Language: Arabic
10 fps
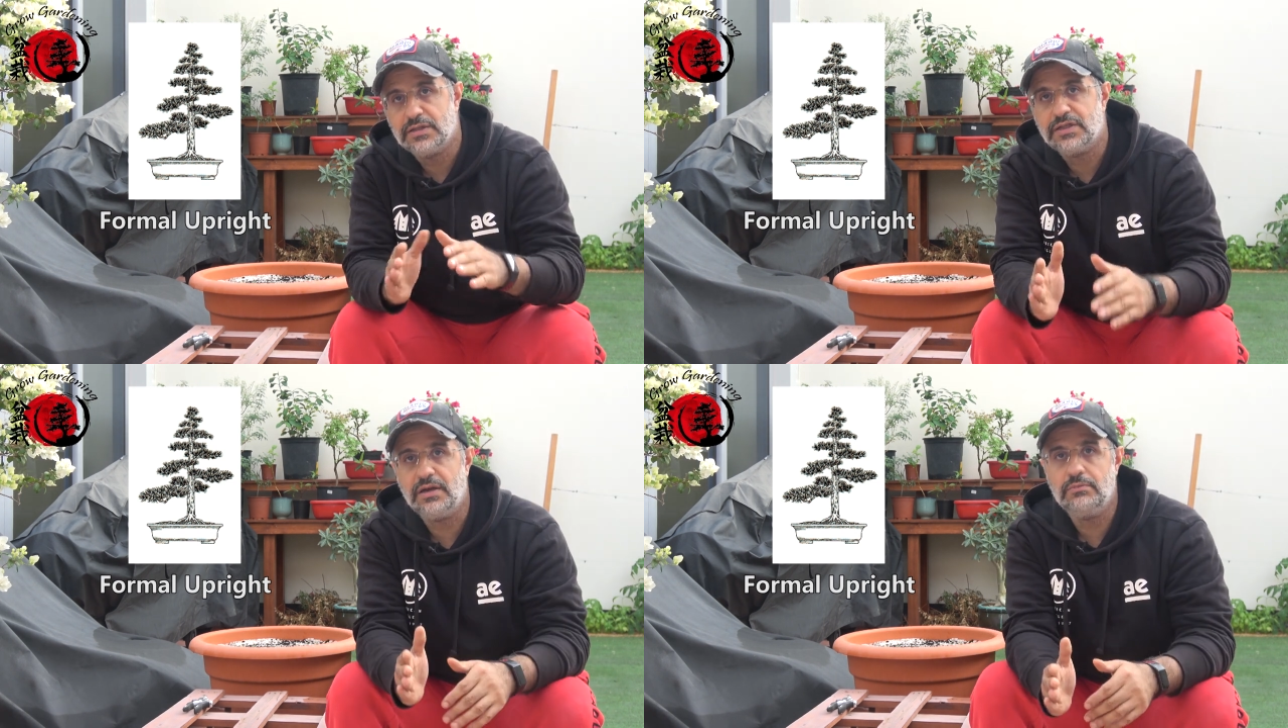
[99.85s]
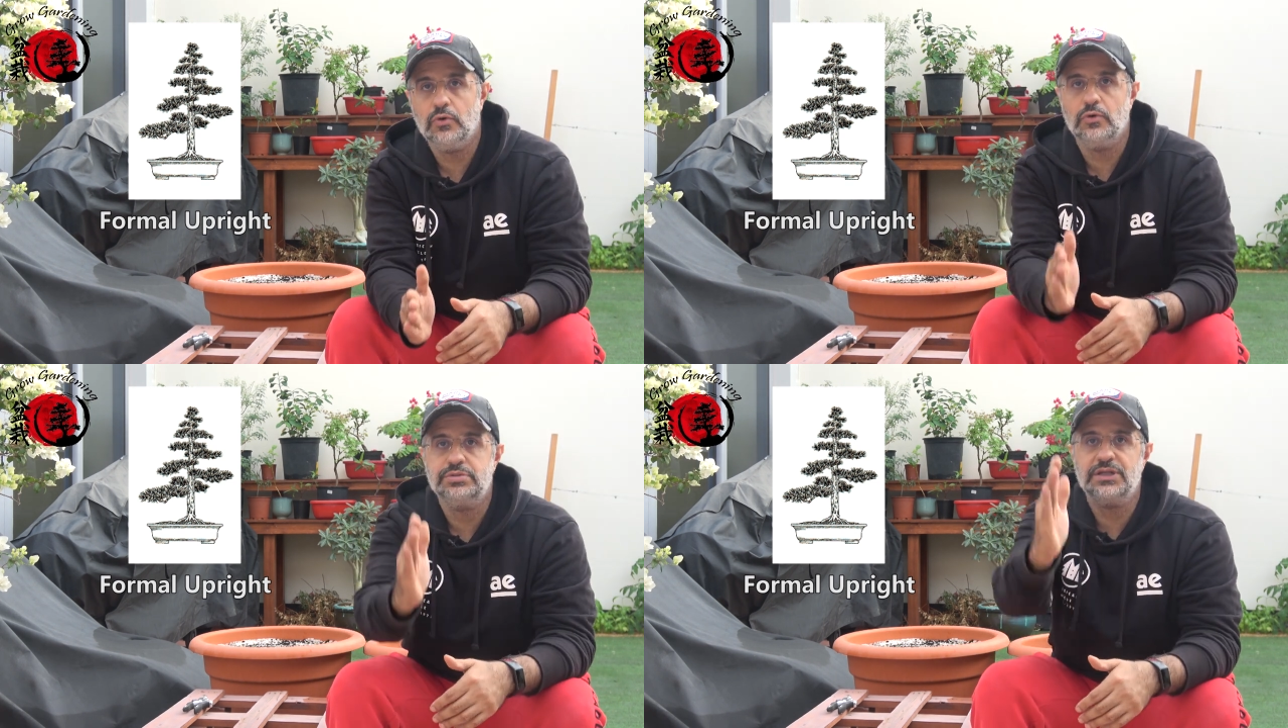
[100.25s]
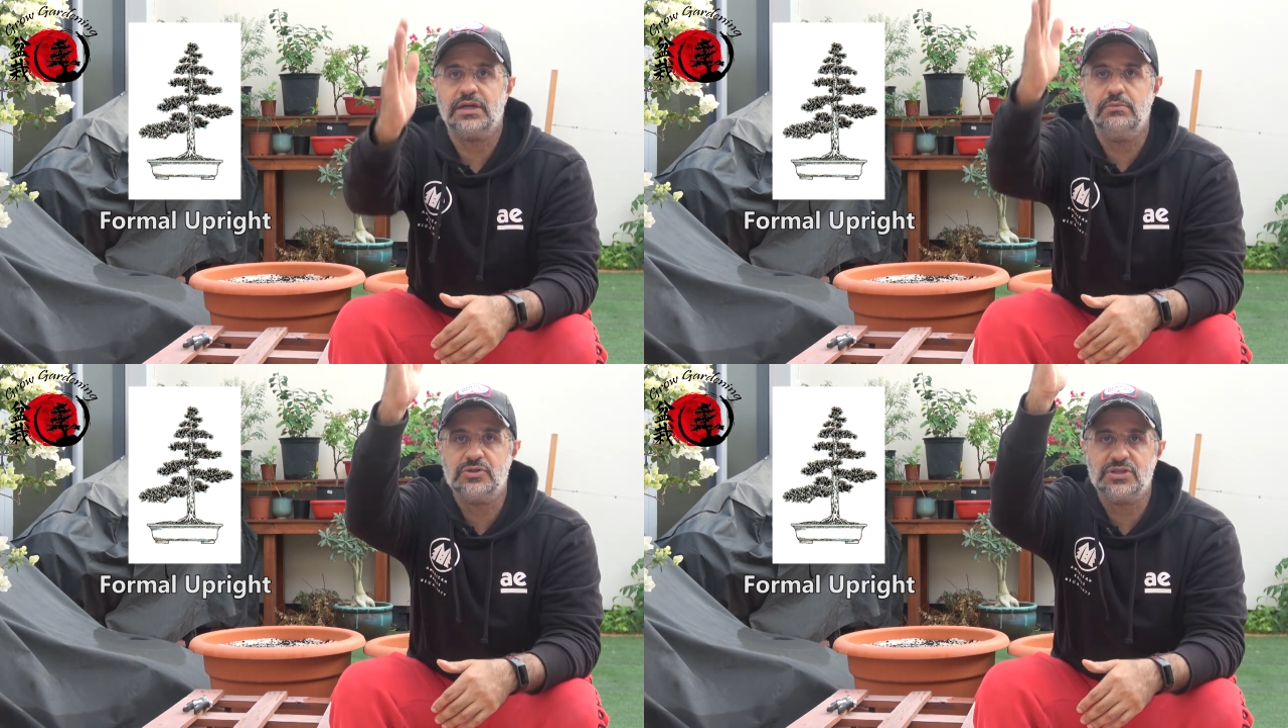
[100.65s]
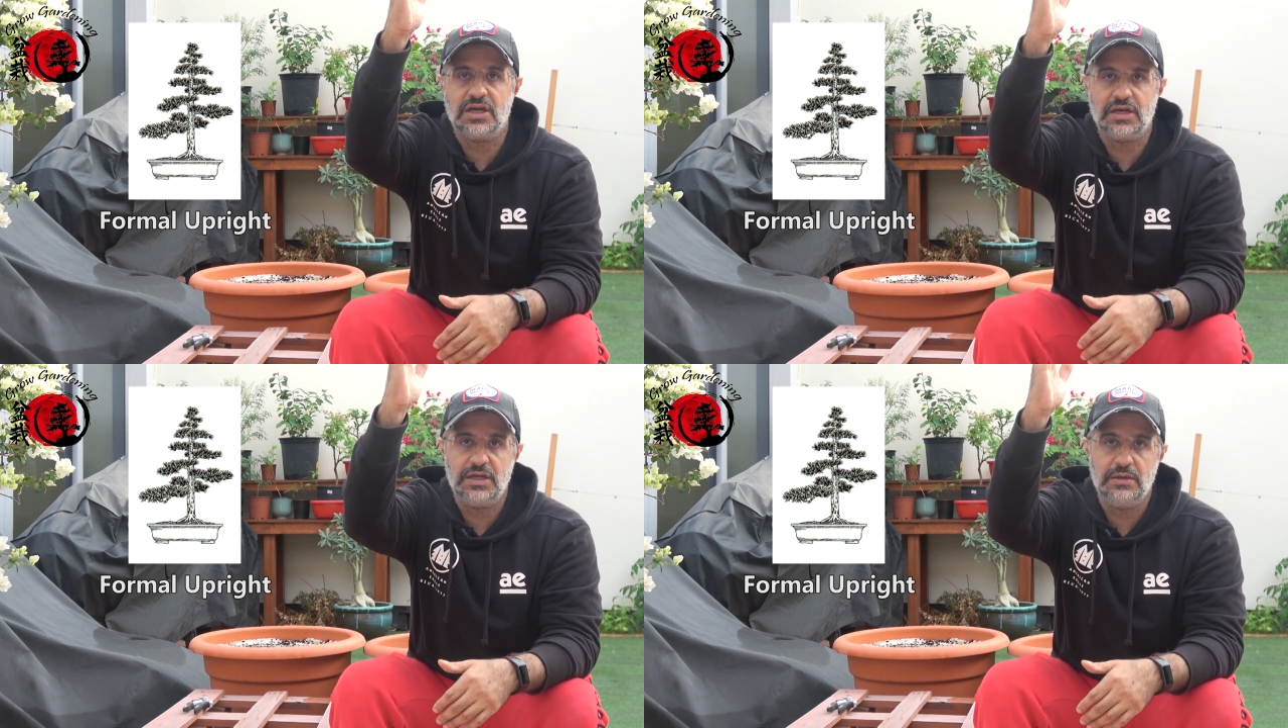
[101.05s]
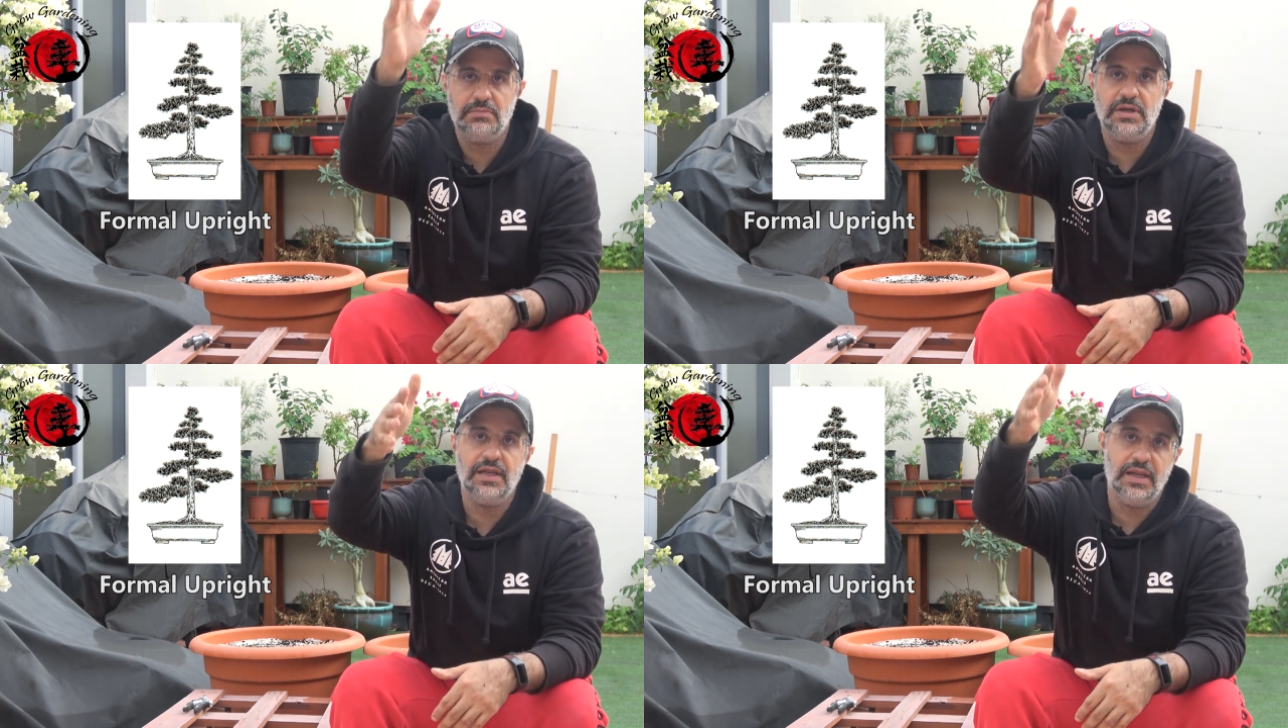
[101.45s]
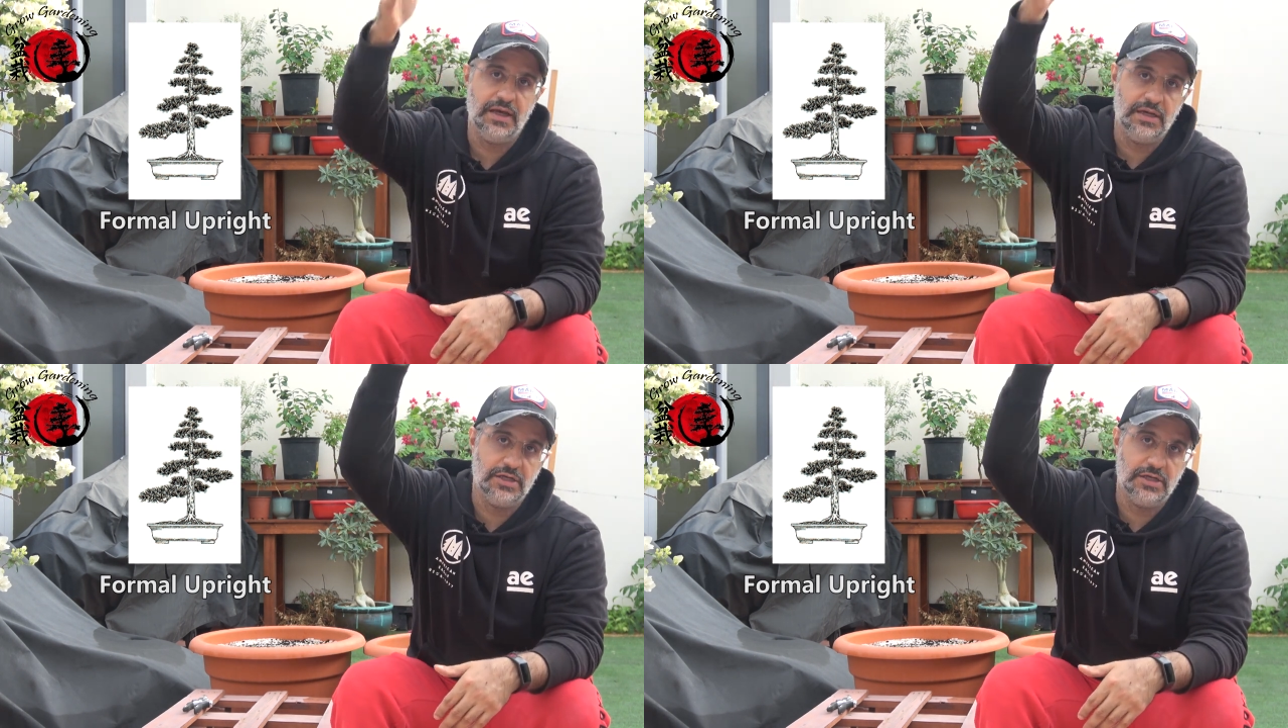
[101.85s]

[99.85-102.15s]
تنمو بشكل مستقيم الى